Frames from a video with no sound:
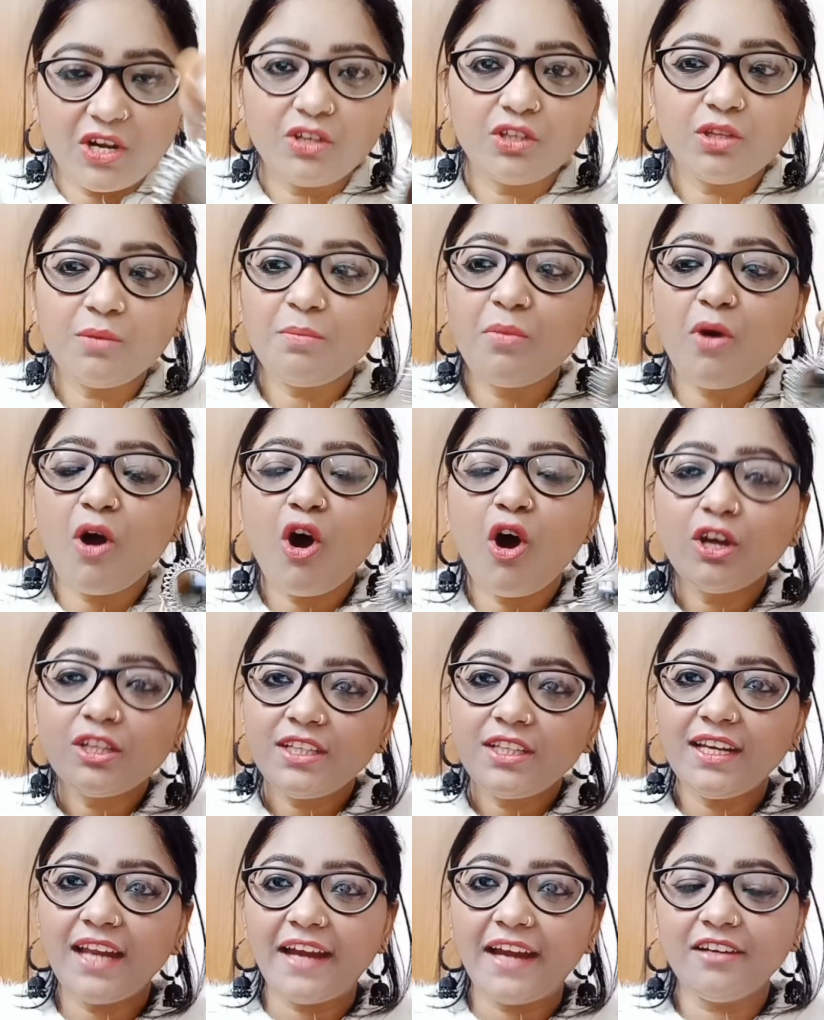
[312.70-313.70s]
और ये तो
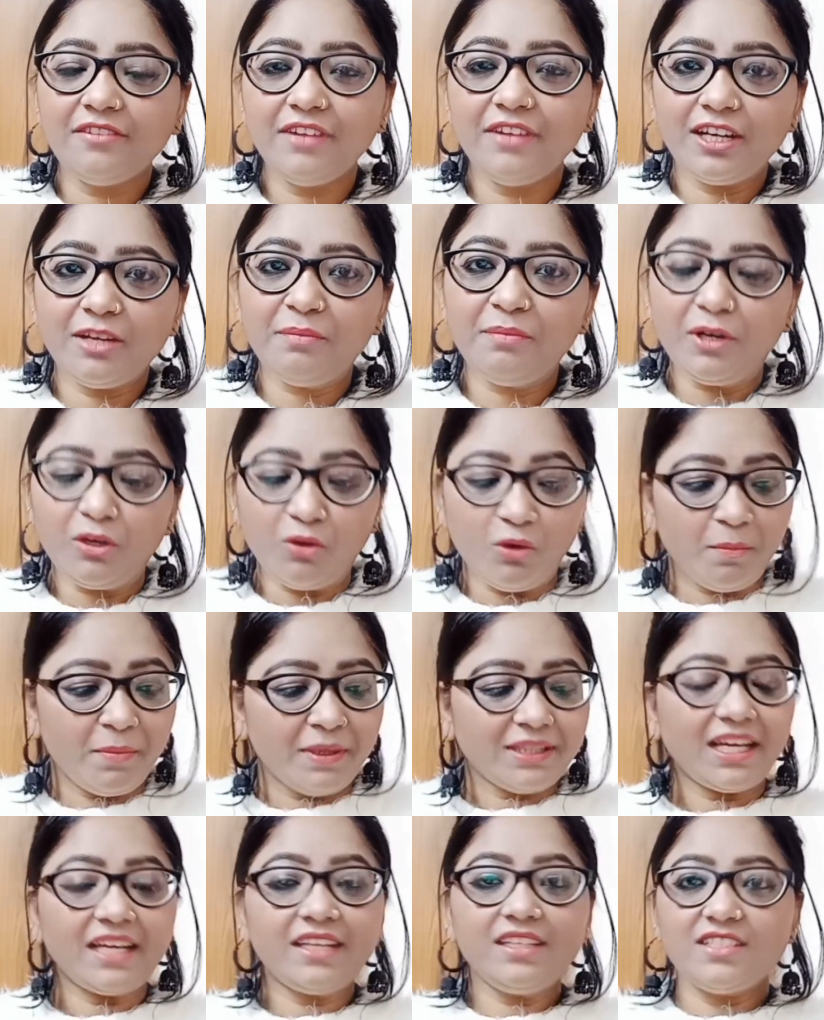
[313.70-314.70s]
बहुत ही लाइट वेट है बिल्कुल
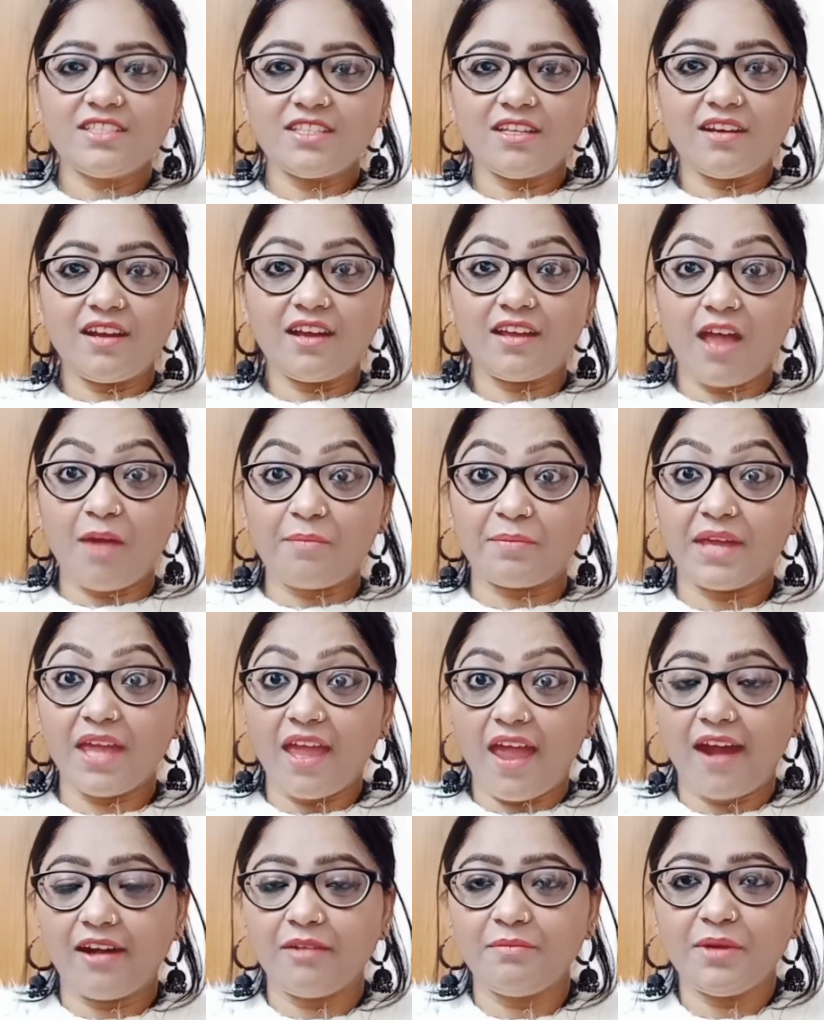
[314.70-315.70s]
पता ही नहीं चल रहा कि आपके
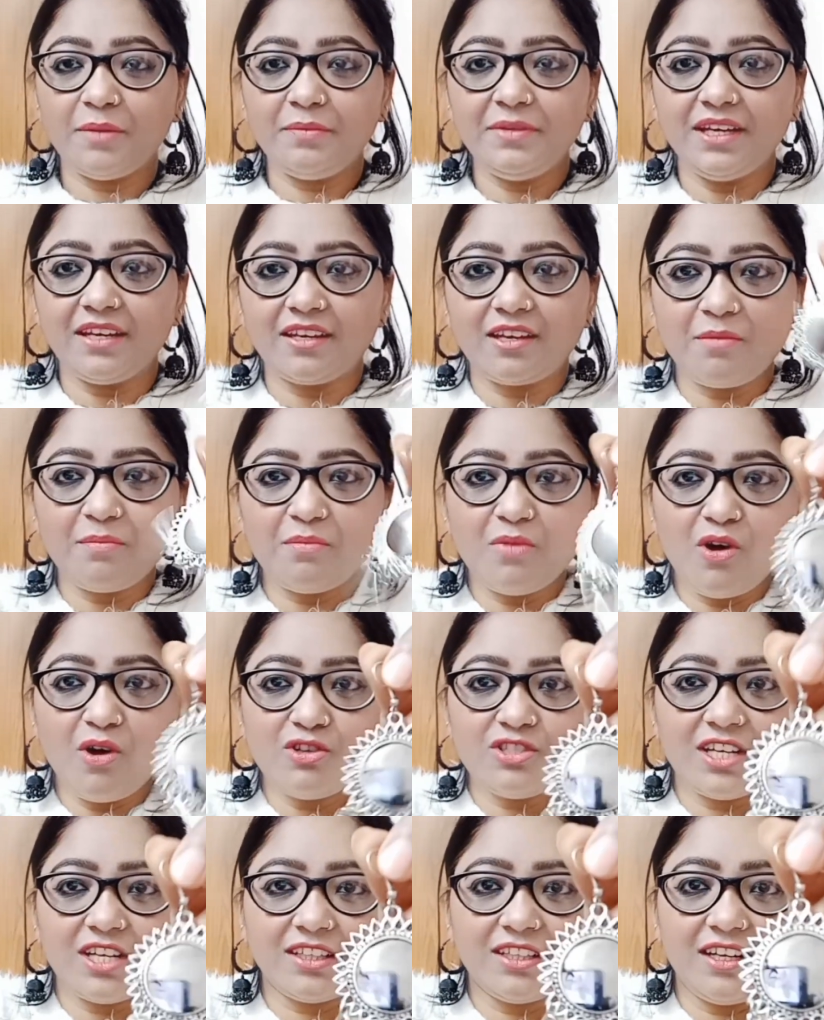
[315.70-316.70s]
हैंड में भी है क्या
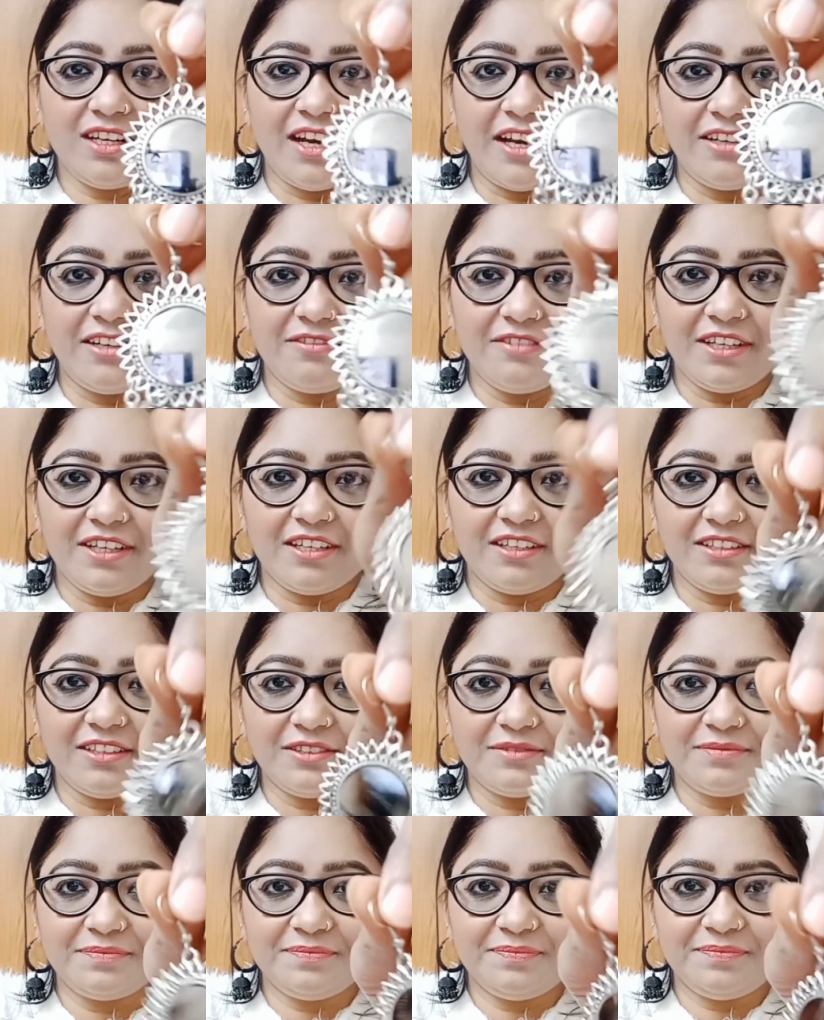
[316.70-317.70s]
बहुत ज़्यादा लाइट वेट है
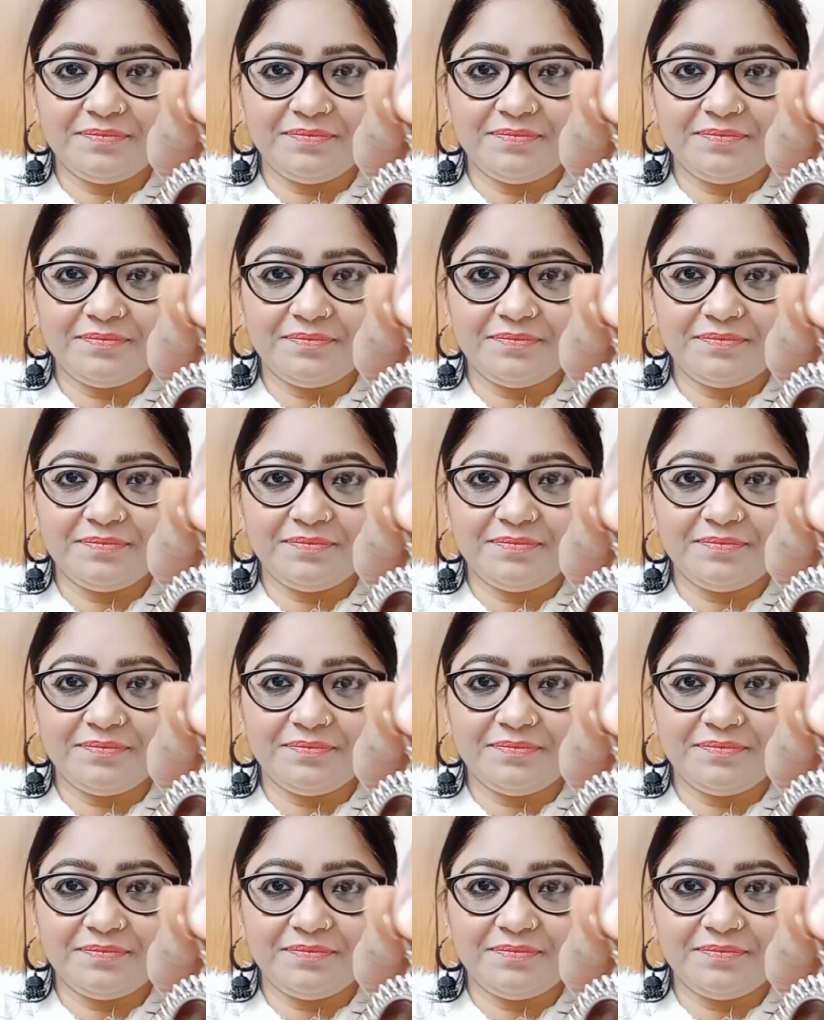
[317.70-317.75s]
ये